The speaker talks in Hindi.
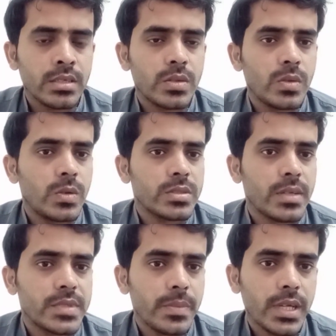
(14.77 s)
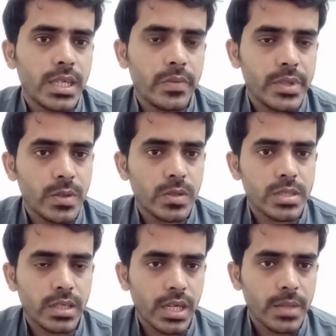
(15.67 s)
तो सबसे पहले आप वीडियो को
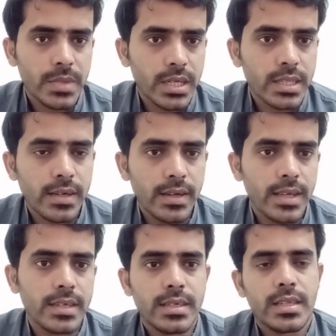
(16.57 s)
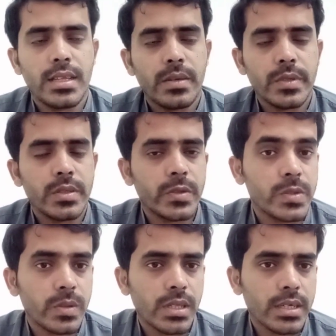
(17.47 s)
सब्सक्राइब कर दें लाइक कर दें अपने
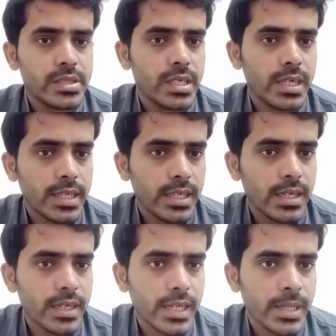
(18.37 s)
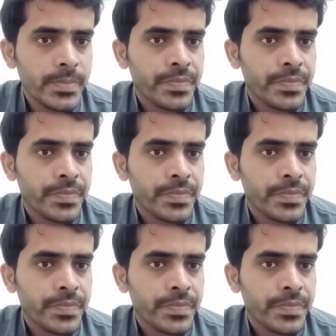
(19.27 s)
दोस्तों तक शेयर किया करें